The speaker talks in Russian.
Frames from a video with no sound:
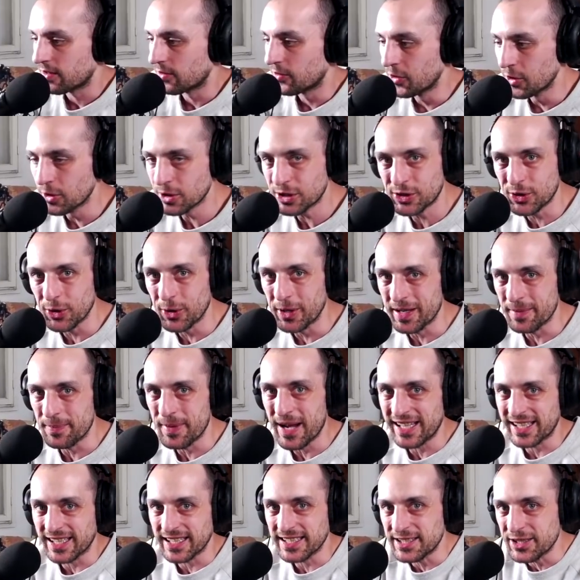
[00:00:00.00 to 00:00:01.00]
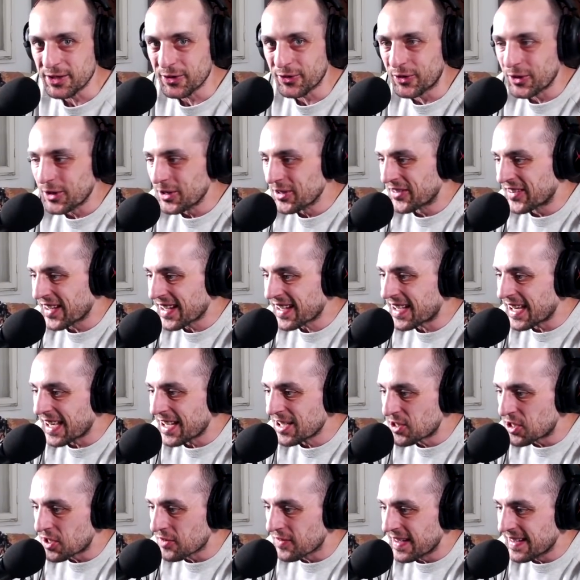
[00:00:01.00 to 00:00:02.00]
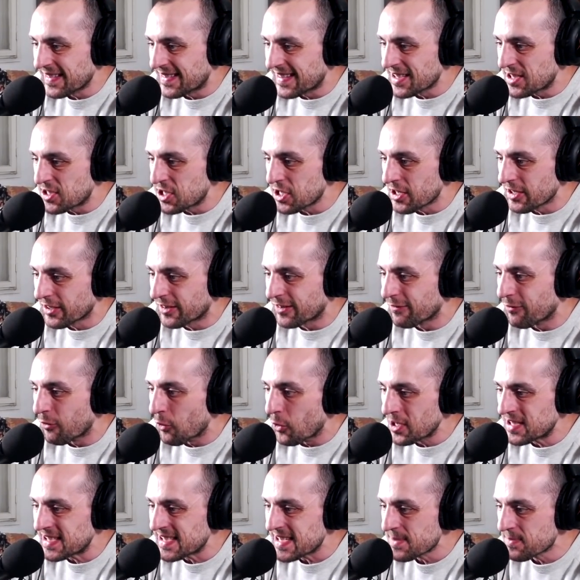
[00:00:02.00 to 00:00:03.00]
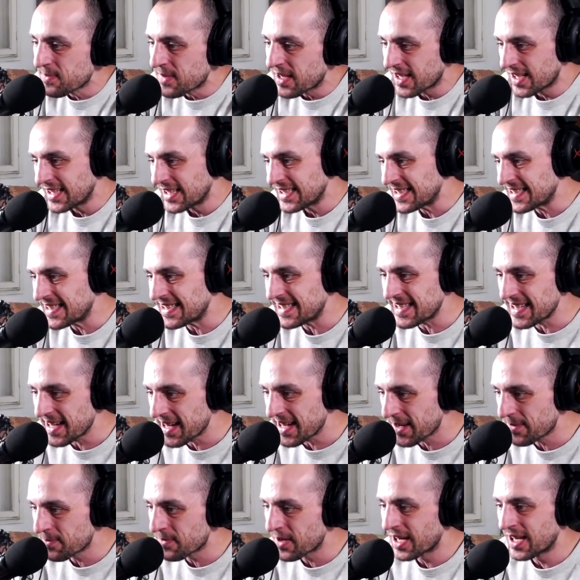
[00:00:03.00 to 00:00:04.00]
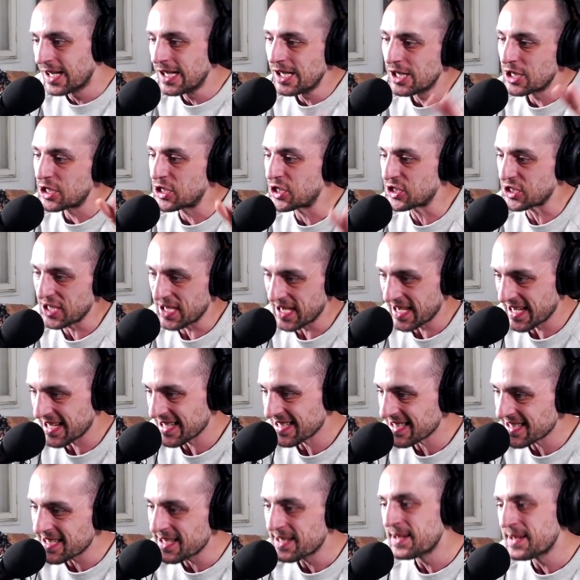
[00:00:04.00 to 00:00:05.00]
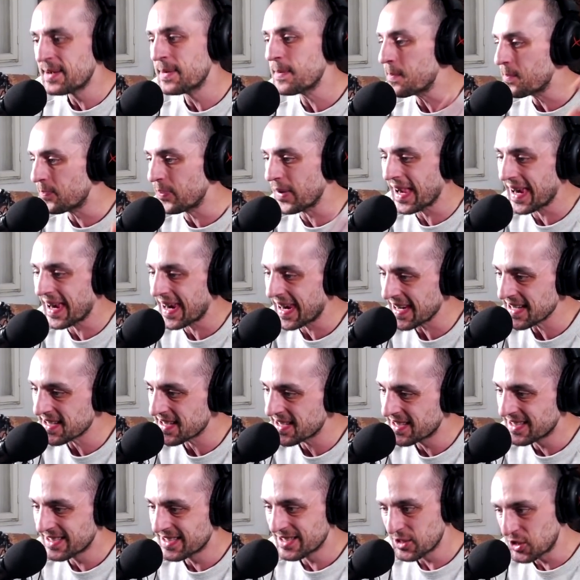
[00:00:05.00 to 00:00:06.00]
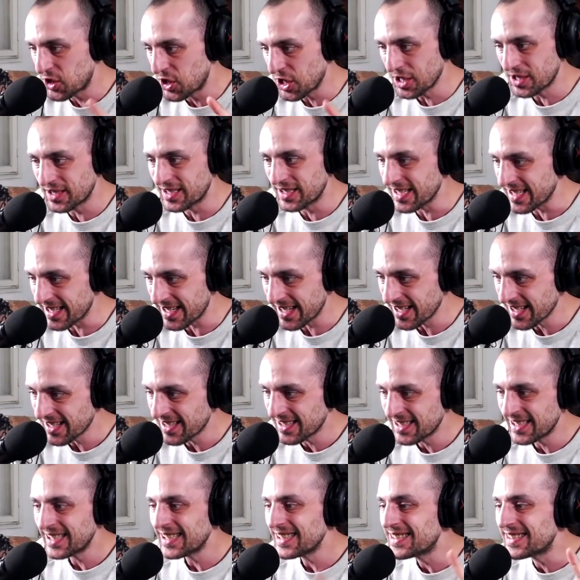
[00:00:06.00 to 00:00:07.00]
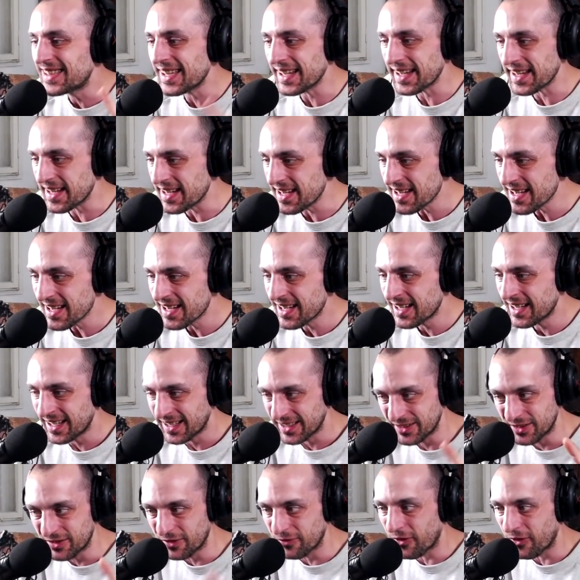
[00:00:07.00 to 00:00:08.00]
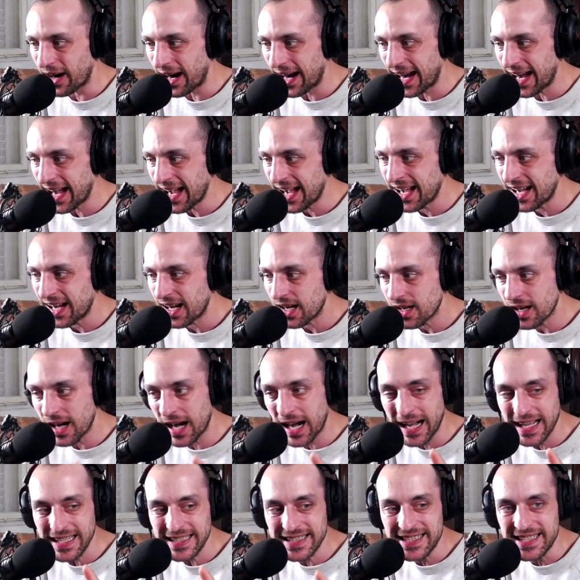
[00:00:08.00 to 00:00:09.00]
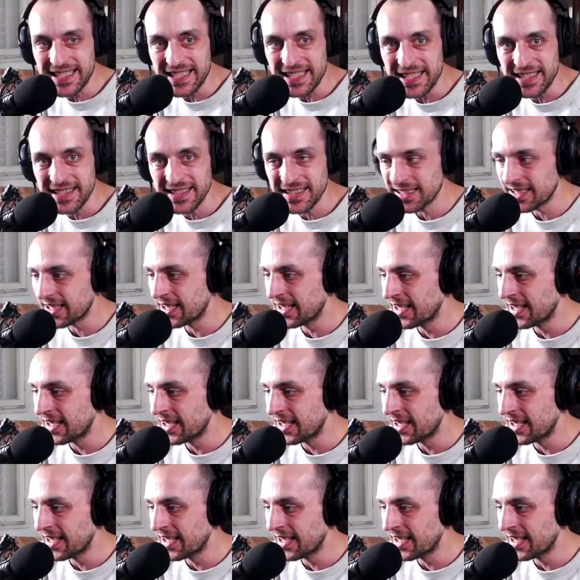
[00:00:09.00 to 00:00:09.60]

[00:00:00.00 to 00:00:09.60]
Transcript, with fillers: Ну что, ребята, сезон заканчивается через 8, 7, 6, 5, 4, 3, 2, 1.